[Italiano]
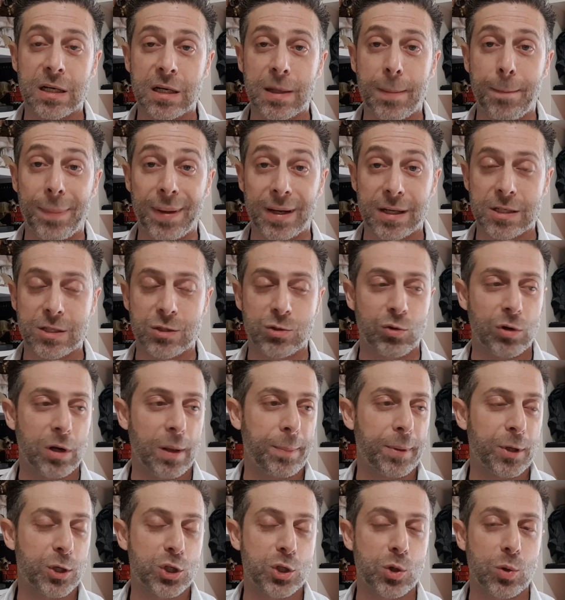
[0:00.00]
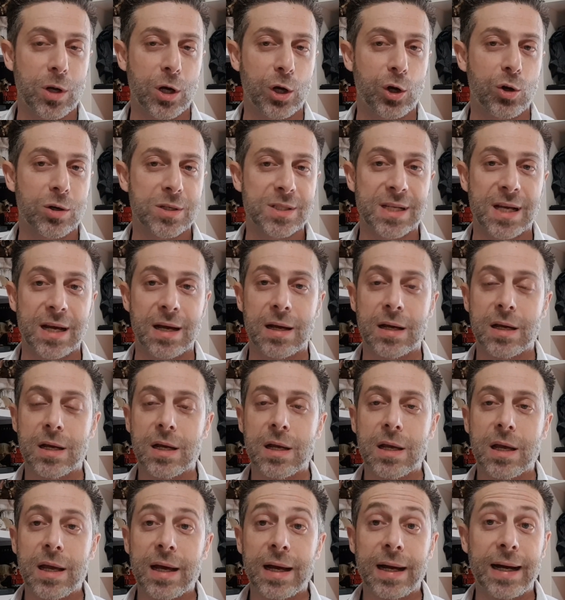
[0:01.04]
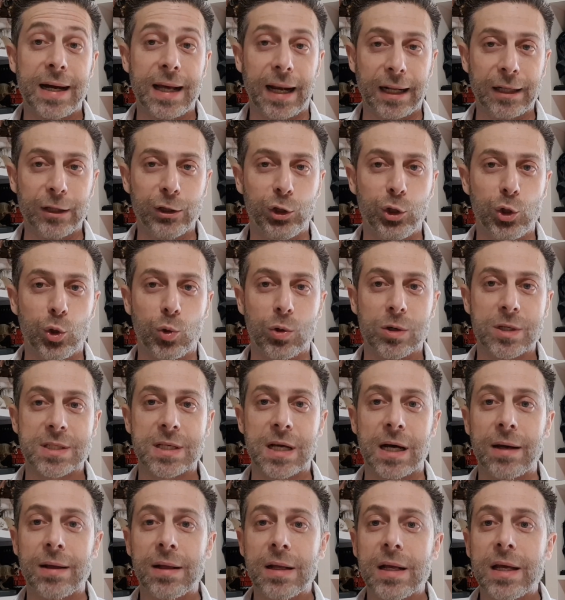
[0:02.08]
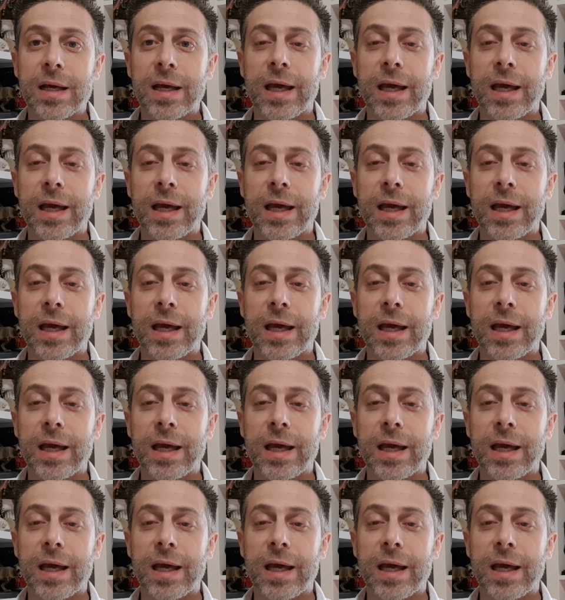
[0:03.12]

eh, persone, perciò una cosa grandiosa.